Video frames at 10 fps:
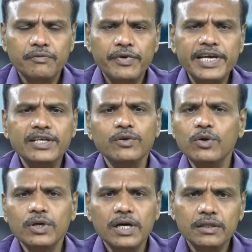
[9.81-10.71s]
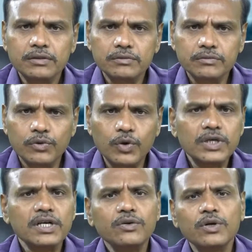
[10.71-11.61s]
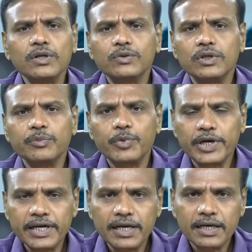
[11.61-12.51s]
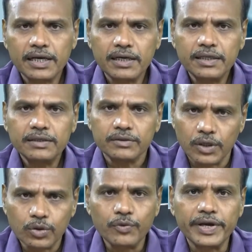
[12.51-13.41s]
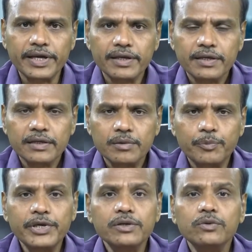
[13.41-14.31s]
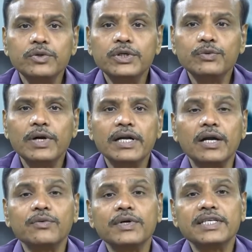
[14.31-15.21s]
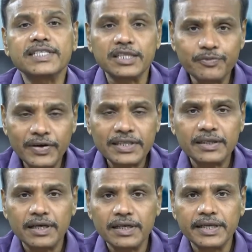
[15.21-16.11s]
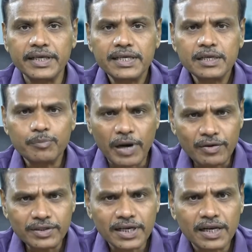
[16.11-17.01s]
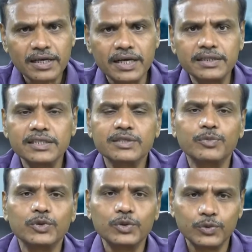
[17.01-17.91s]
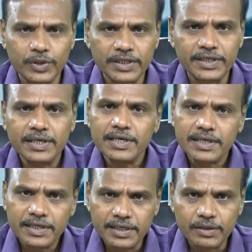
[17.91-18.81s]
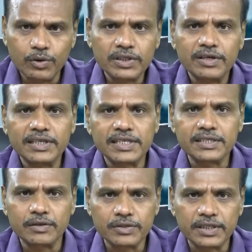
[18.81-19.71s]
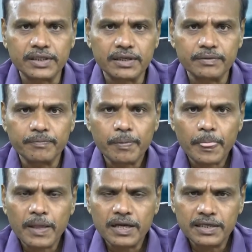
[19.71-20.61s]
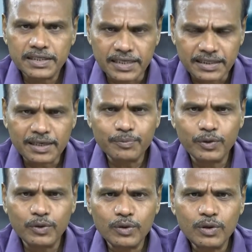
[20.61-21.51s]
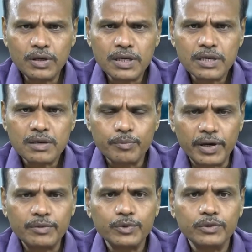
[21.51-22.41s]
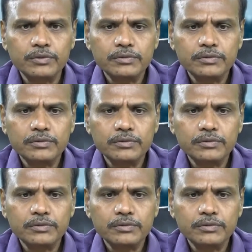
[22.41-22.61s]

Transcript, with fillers: వెయ్యి నోళ్ళు కాదు కోట్ల నోళ్ళతోటి పొగిడినా కానీ తక్కువే మీకు ఇటువంటి అటువంటి సత్ఫలితాలని భావితరాలకు అందించబోతూ ఉన్నది ఈ గోదావరి కృష్ణ అనుసంధానం ఈ సందర్భంలో మనము